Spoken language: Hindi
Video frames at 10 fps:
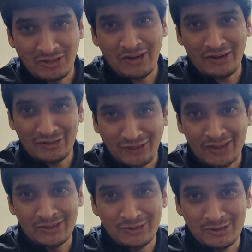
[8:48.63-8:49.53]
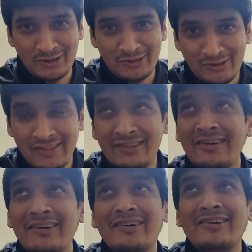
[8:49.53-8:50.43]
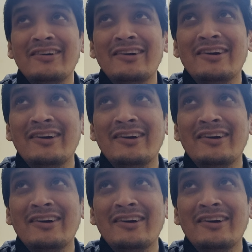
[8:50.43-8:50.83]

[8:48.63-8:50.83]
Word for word: तगड़ा ताजा हो जाऊं